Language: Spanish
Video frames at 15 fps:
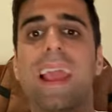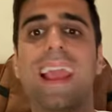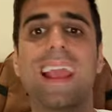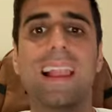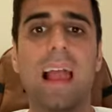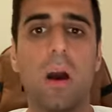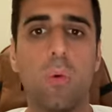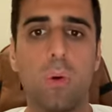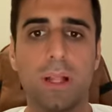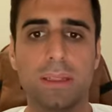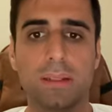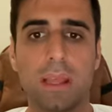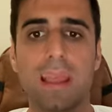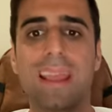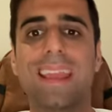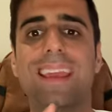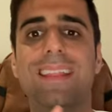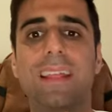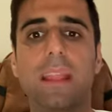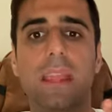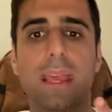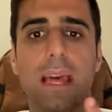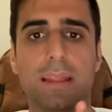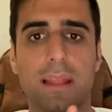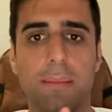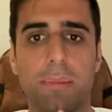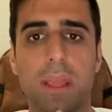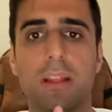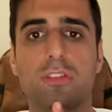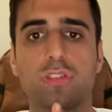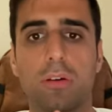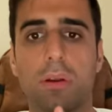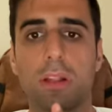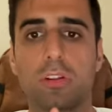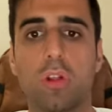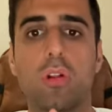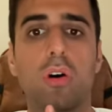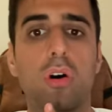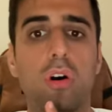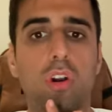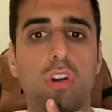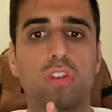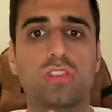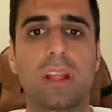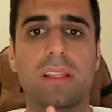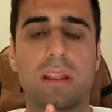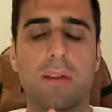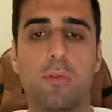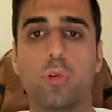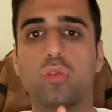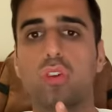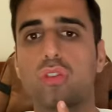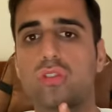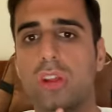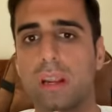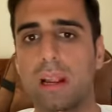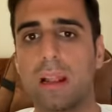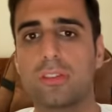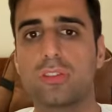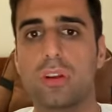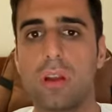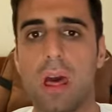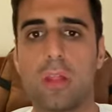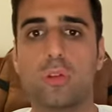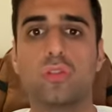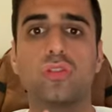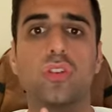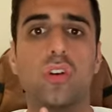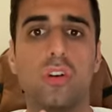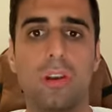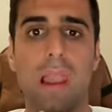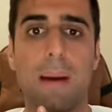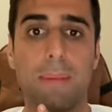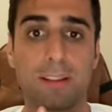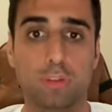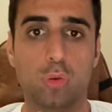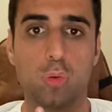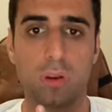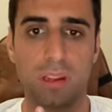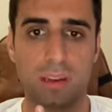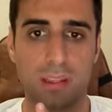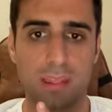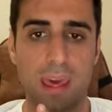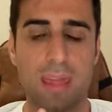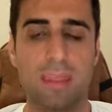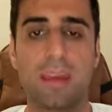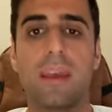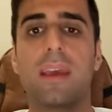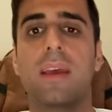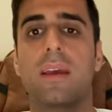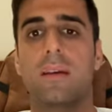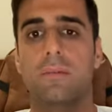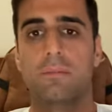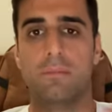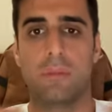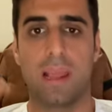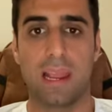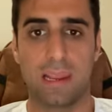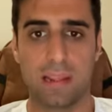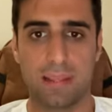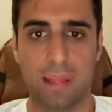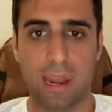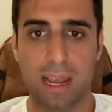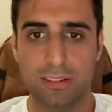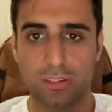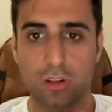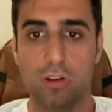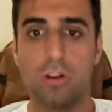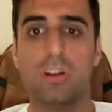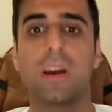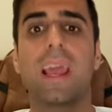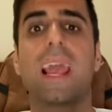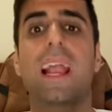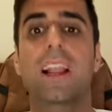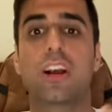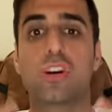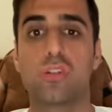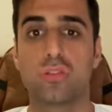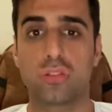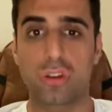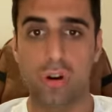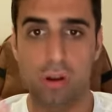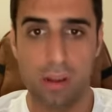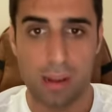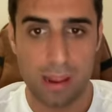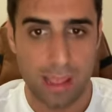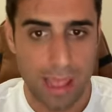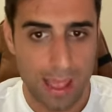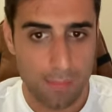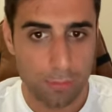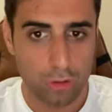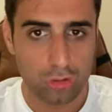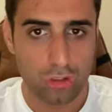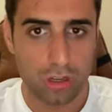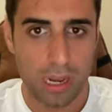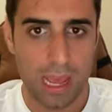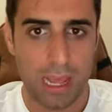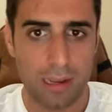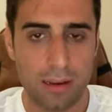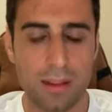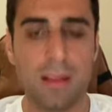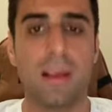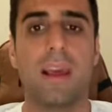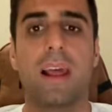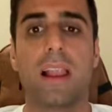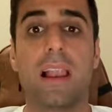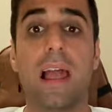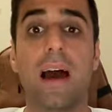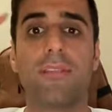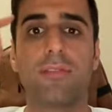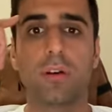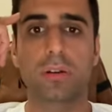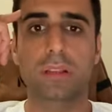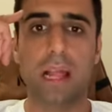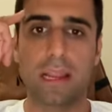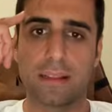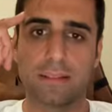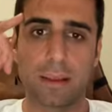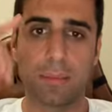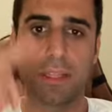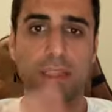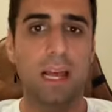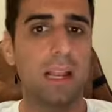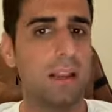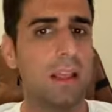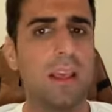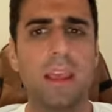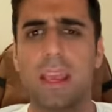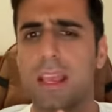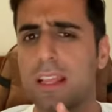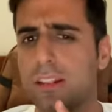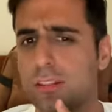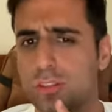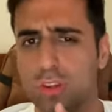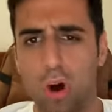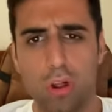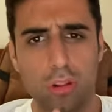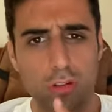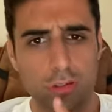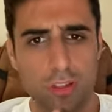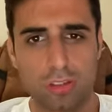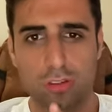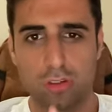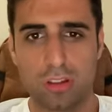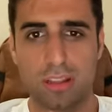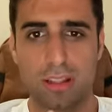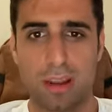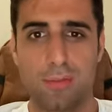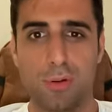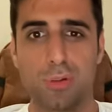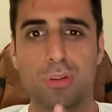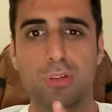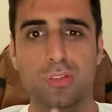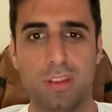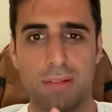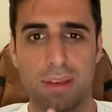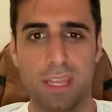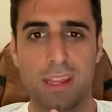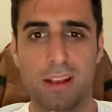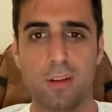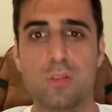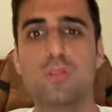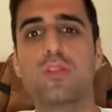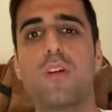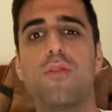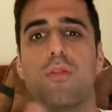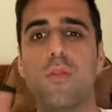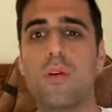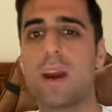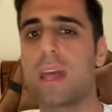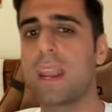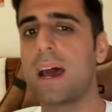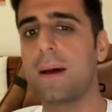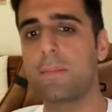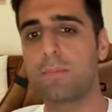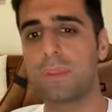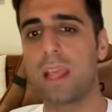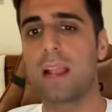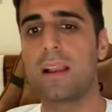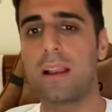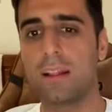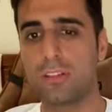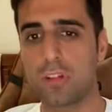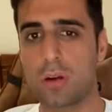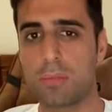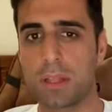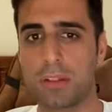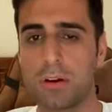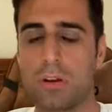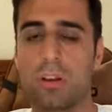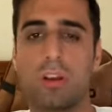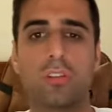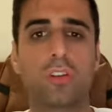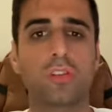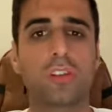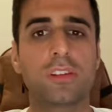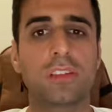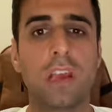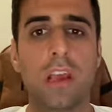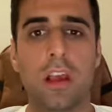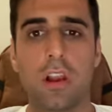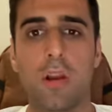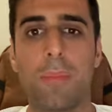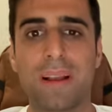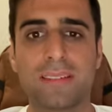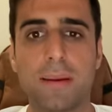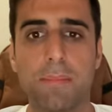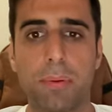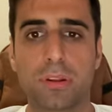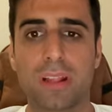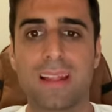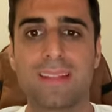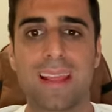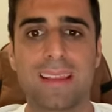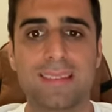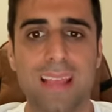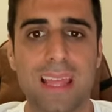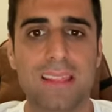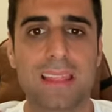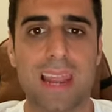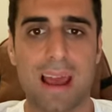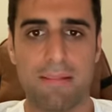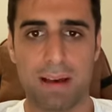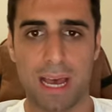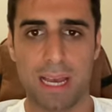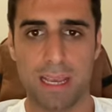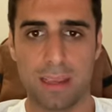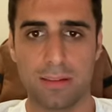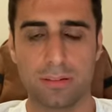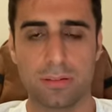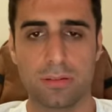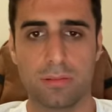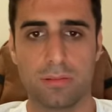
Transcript: el aguante y diría también sobre todo los atributos relacionados con la masculinidad el liderazgo, el control emocional, la fortaleza mental y todos esos atributos se ven incluso fuera del dormitorio. Entonces, lo más importante es que trabajes